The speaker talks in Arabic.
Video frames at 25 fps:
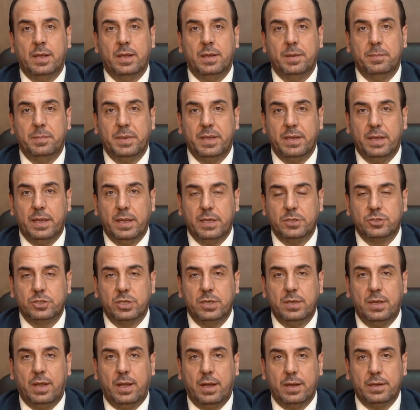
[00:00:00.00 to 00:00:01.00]
من
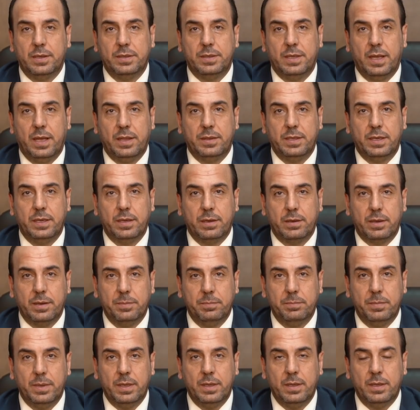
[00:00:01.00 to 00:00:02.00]
اجل عقد هذه
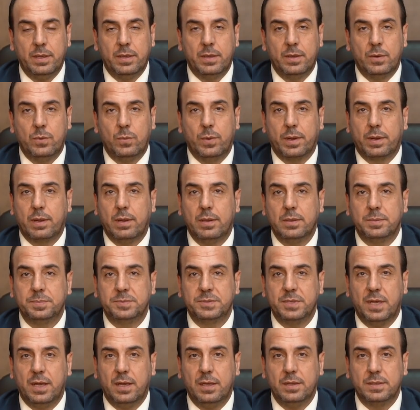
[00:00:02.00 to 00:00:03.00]
القمه ورأب
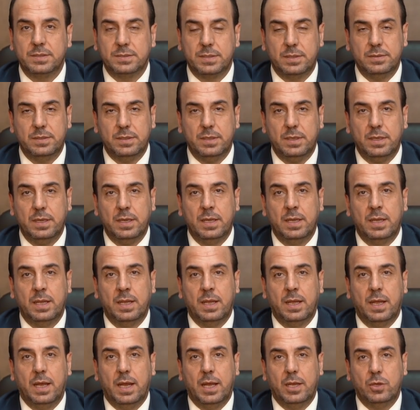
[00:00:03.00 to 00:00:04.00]
صدع
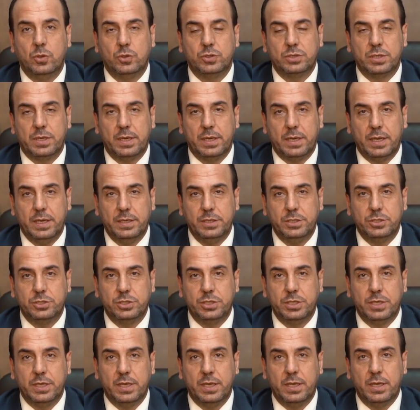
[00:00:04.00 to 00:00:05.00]
الاسره
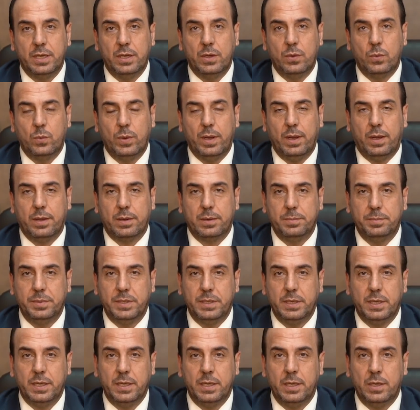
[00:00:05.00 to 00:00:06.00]
الخليجيه
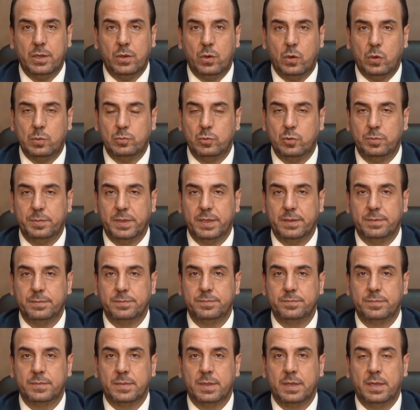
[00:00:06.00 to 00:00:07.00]
والعربيه عموما.
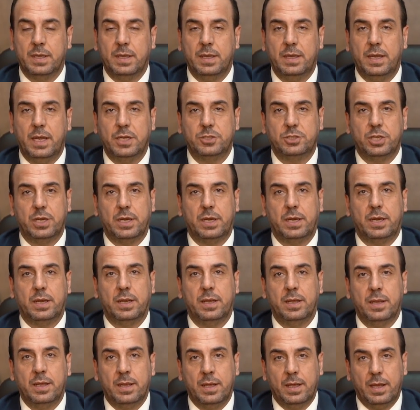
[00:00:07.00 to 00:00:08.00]
لا شك
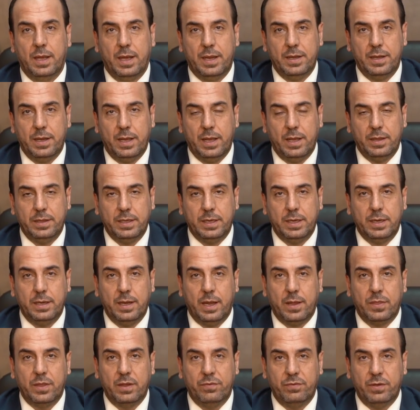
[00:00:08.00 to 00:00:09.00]
ان هذه
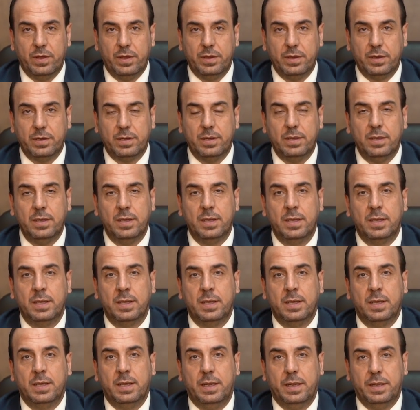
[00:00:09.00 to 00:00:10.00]
لحظه فارقه
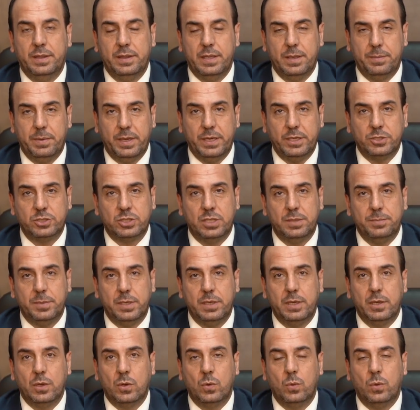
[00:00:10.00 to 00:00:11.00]
عندما يجتمع
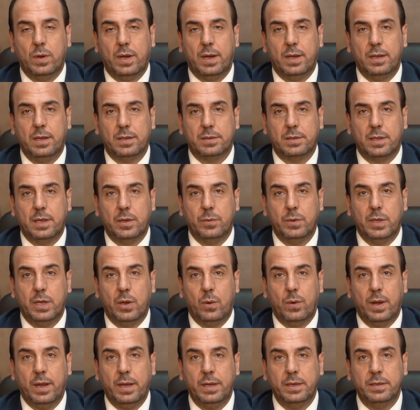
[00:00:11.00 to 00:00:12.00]
الاخوه على طاوله
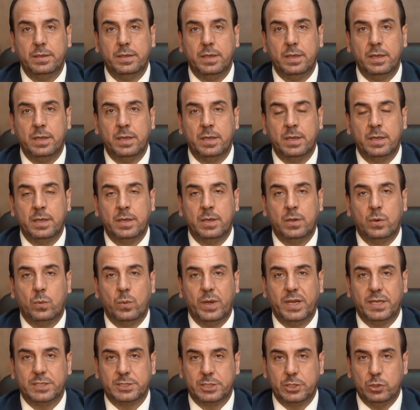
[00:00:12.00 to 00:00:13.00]
واحده
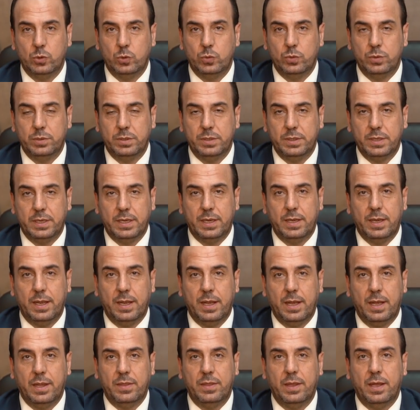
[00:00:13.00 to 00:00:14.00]
ويصلون الى
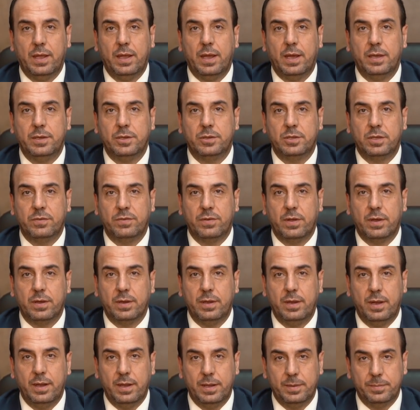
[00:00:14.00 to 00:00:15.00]
هذا الاتفاق
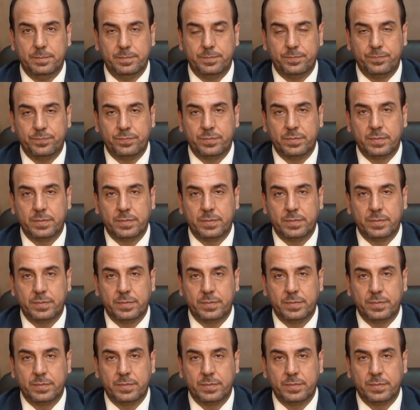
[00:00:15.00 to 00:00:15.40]
الهام